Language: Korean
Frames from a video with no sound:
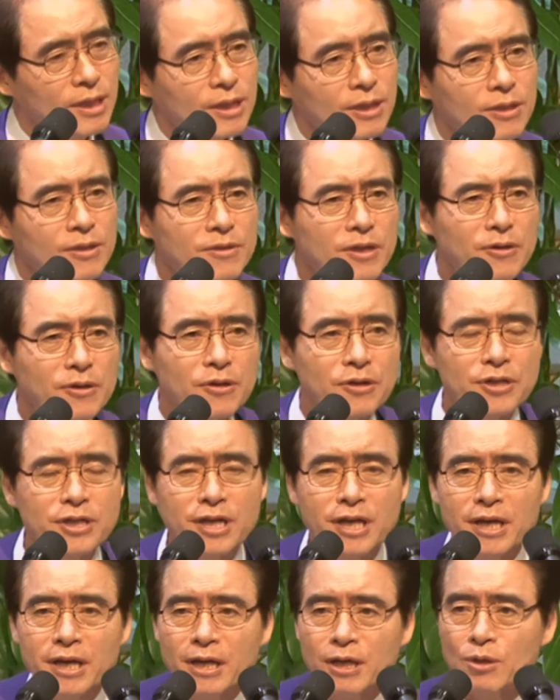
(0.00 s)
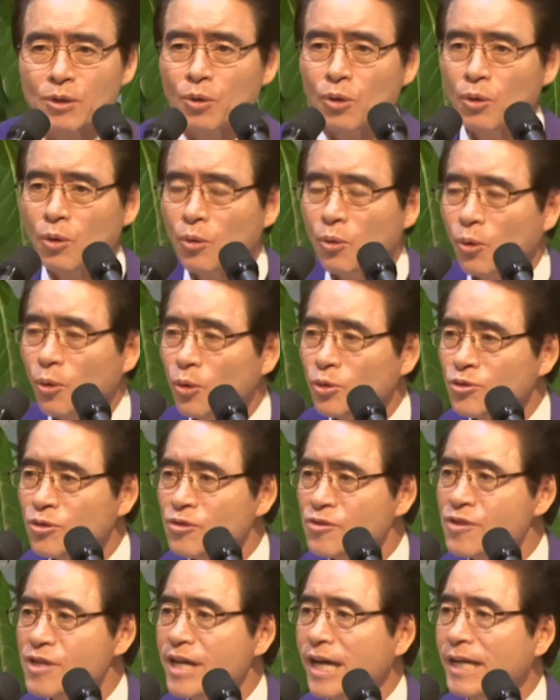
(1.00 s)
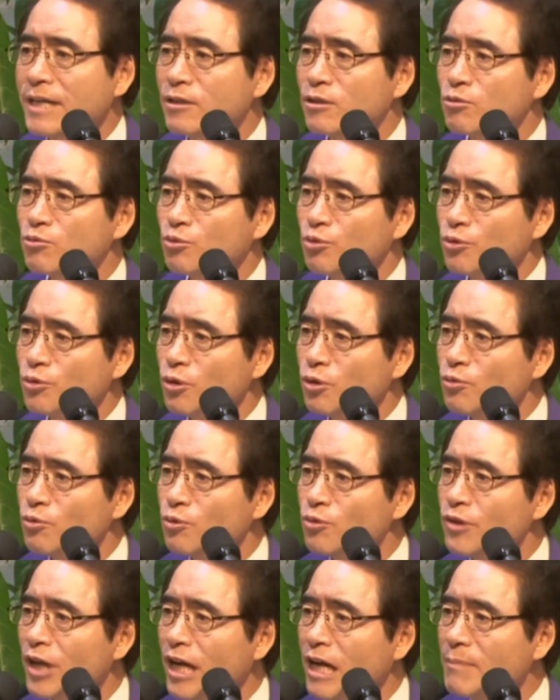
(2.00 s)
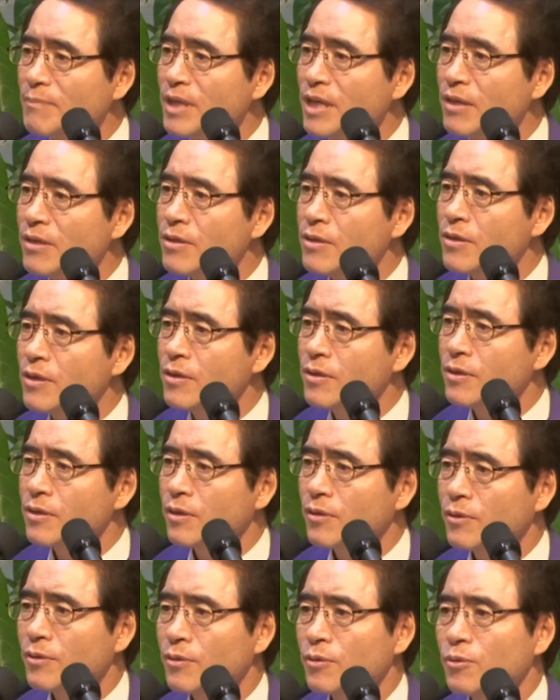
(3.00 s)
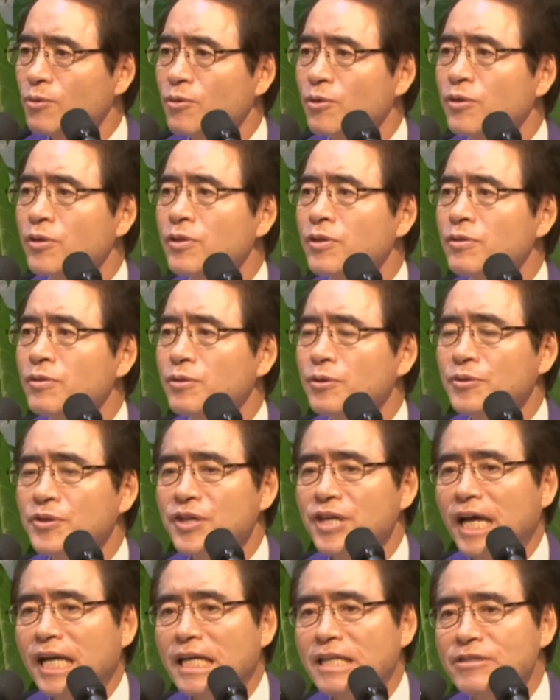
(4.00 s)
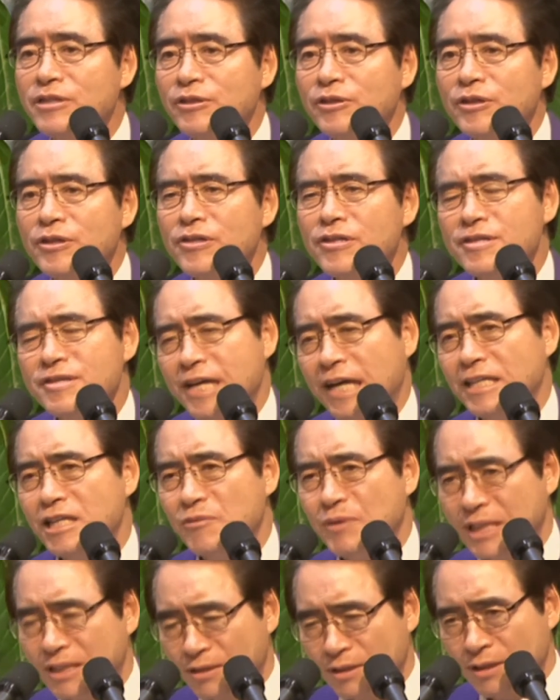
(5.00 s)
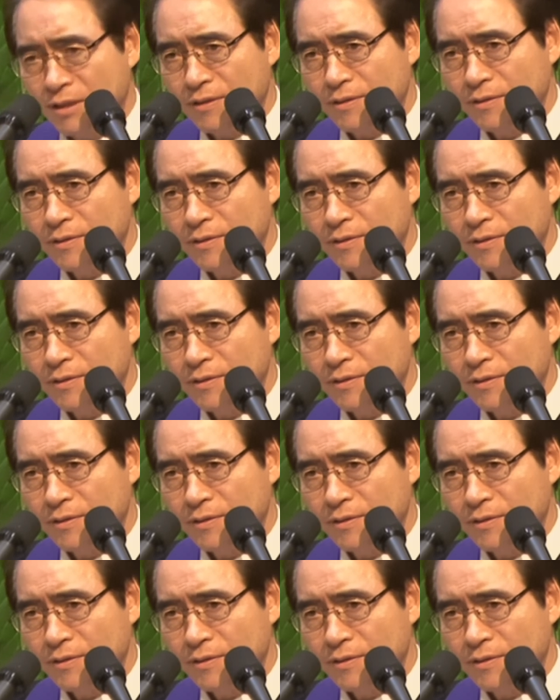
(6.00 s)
그런데 거기에 오스트리아에서 수녀 두 사람이 그걸 어떻게 알았는지 거기를 찾아왔어요.